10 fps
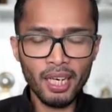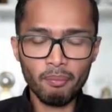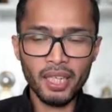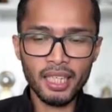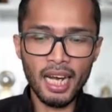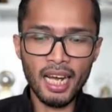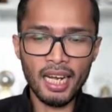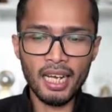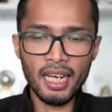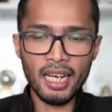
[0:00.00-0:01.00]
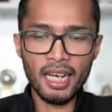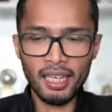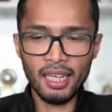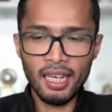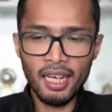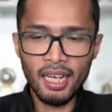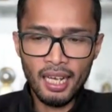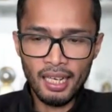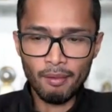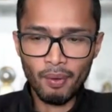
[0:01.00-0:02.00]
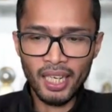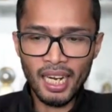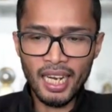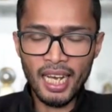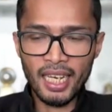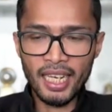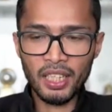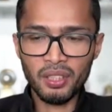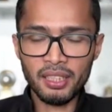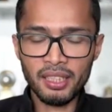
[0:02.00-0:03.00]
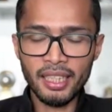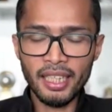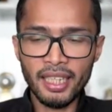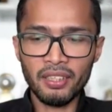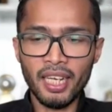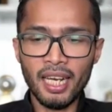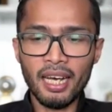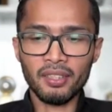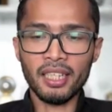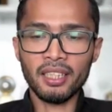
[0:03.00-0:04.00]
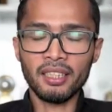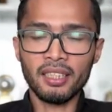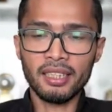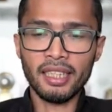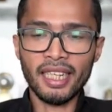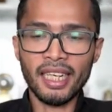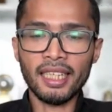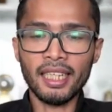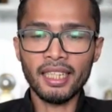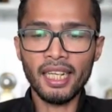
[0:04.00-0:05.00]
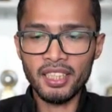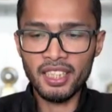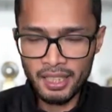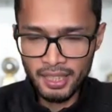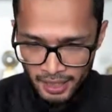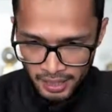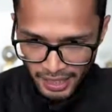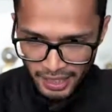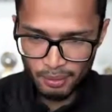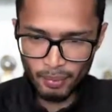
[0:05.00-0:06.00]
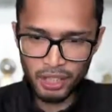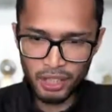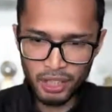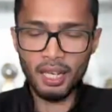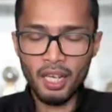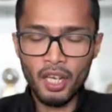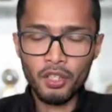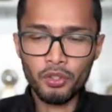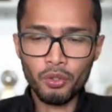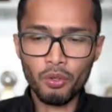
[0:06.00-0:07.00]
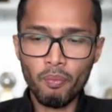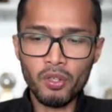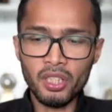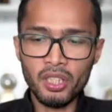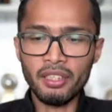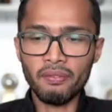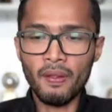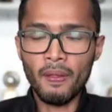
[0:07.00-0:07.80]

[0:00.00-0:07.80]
lebih ke arah uh, uh, pergerakan harga itunya sendiri gitu ya atau dari sisi teknikal tadi dari sisi sentimen juga cukup positif.